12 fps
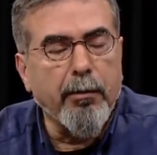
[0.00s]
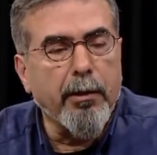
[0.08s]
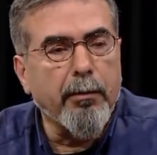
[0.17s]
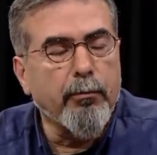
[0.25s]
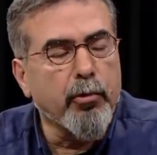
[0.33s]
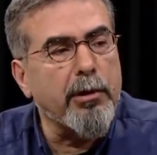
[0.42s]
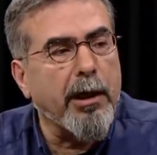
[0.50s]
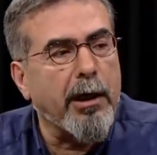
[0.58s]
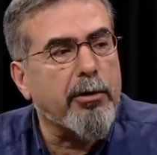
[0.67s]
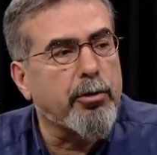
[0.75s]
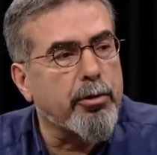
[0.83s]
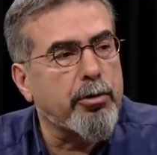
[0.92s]

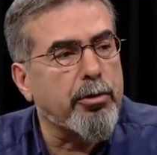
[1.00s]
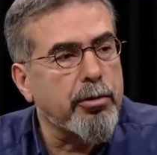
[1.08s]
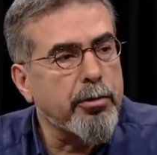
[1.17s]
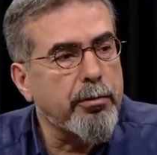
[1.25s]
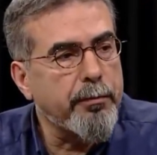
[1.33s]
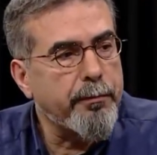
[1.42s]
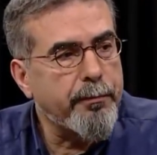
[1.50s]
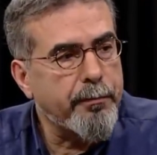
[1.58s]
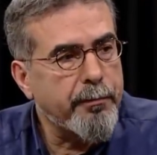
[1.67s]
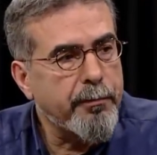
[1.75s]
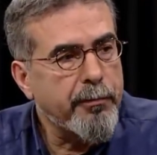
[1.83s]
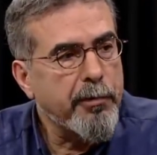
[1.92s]
mutlak güç.
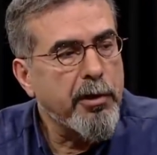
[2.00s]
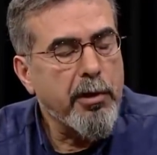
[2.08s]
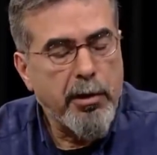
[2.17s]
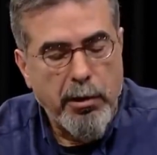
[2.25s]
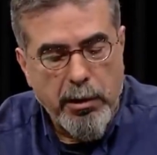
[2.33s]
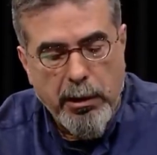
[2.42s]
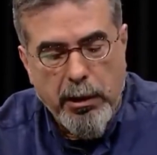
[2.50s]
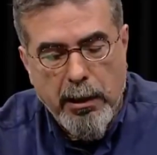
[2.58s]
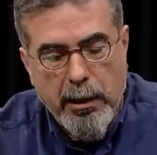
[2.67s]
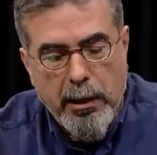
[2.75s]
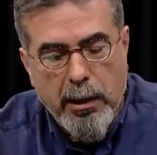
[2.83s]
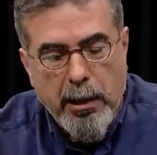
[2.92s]
Evet
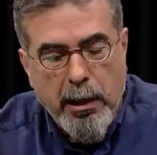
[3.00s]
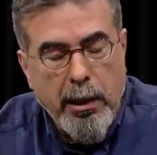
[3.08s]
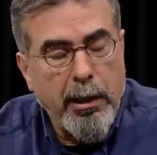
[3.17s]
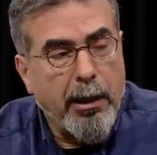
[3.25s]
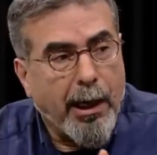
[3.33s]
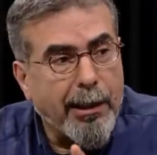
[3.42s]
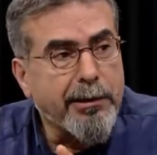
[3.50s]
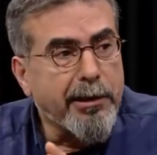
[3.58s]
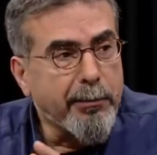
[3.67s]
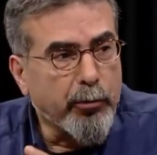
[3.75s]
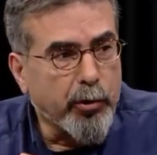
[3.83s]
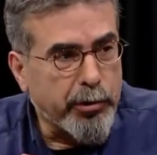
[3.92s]
kadiri
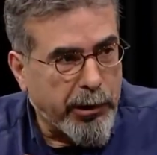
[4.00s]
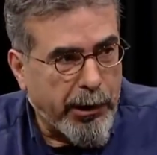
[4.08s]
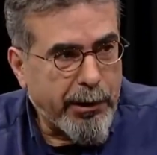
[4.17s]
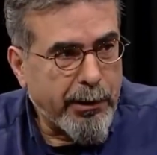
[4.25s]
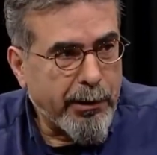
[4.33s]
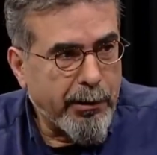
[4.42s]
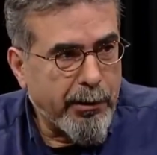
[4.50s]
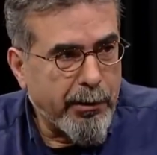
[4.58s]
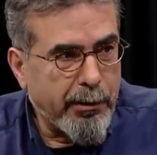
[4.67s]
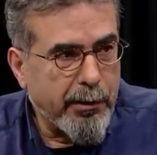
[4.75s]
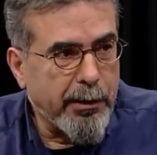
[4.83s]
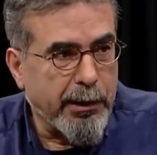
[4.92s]
muhtar
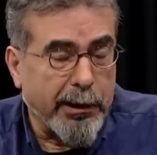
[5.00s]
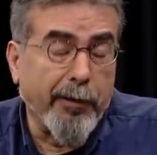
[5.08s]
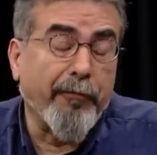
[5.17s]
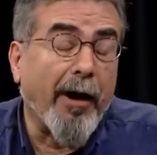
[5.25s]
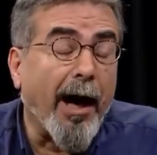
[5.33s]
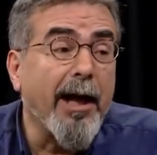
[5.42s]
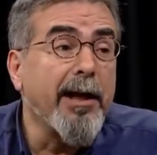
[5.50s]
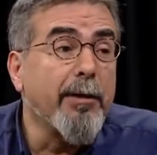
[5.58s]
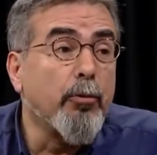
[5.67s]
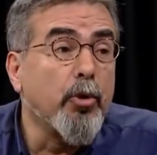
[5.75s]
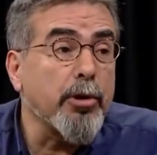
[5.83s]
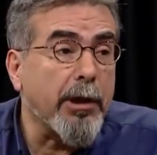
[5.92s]
ya da faili
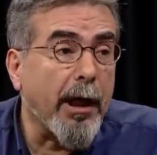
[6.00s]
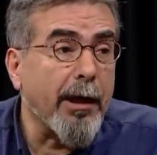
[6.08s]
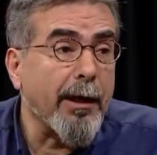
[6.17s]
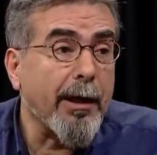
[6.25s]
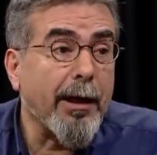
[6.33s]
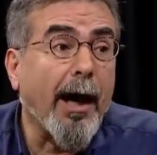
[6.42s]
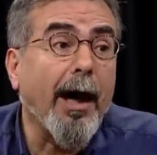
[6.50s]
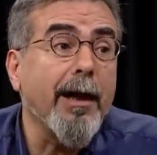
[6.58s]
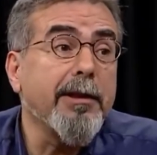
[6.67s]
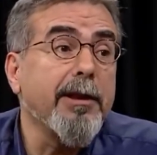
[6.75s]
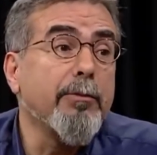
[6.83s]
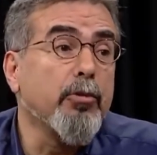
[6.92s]
muhtar,
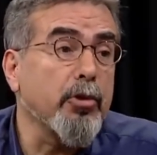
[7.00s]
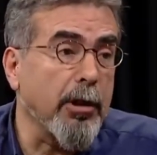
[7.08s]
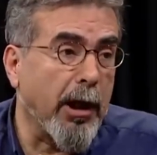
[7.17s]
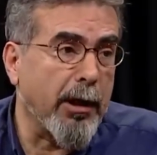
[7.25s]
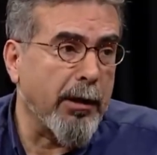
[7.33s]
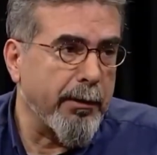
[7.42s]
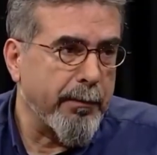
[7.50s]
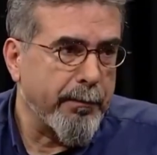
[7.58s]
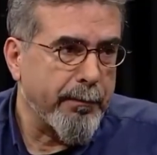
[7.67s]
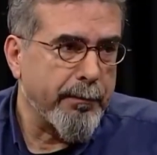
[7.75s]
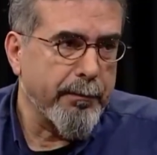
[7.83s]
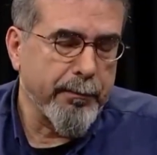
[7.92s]
kadiri mutlak.
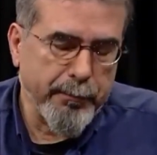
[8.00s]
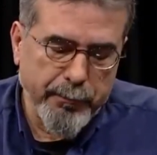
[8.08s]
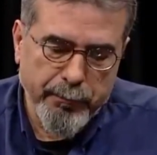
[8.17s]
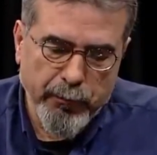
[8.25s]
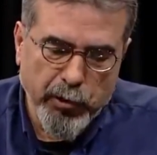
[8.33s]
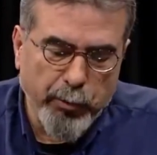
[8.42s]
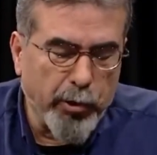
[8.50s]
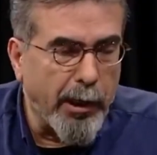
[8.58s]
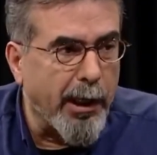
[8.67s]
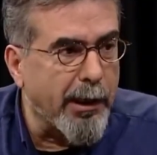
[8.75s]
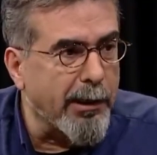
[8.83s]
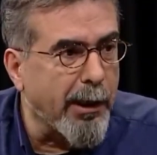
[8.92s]
Tamam. Bur
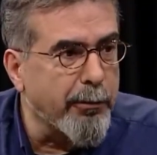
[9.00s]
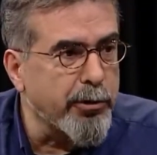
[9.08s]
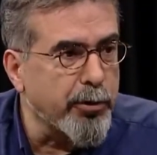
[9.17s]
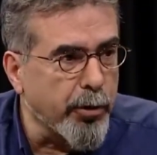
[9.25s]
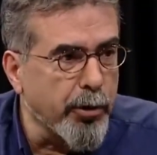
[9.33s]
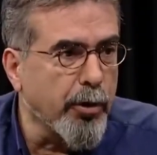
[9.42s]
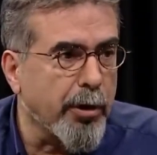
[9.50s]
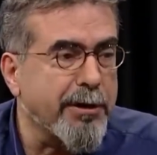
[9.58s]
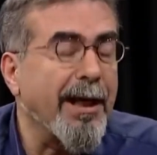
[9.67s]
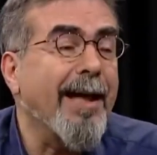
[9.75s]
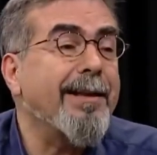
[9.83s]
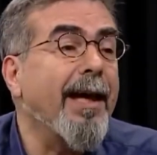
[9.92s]
buraya kadar bir sorun yok.
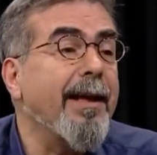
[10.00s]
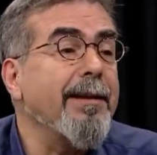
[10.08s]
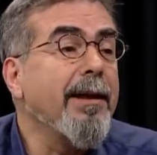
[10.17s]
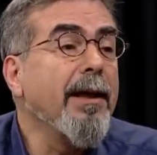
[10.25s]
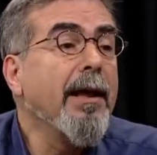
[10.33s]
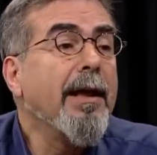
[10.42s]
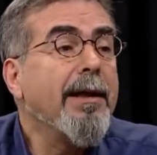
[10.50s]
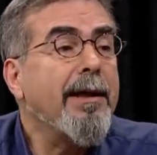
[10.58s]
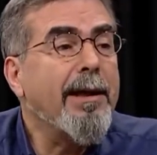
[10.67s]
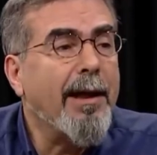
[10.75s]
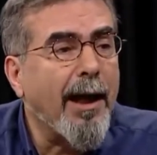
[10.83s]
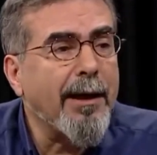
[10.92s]
Zaten
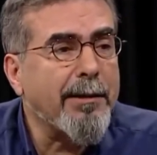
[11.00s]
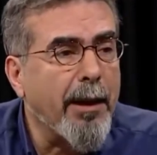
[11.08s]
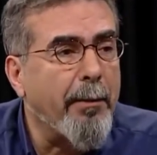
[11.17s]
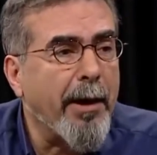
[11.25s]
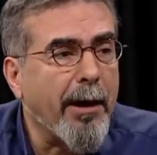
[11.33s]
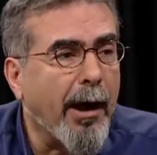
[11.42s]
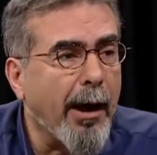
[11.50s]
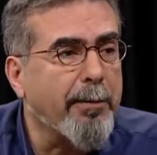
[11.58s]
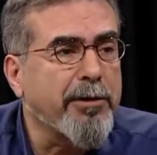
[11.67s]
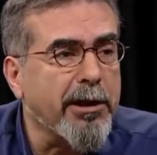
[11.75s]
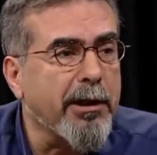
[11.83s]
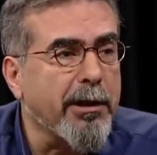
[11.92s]
ilah demek
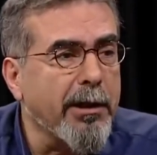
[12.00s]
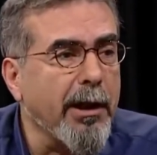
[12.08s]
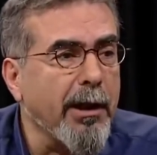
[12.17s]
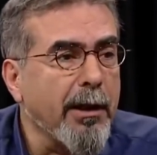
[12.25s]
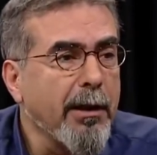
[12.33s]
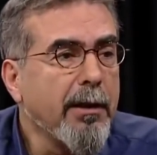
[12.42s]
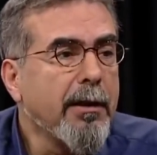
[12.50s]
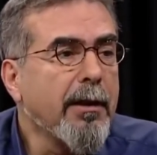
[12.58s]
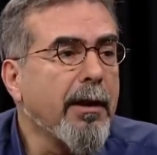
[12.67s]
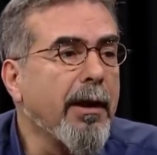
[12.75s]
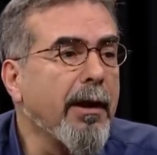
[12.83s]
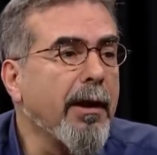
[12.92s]
Arapçada da e,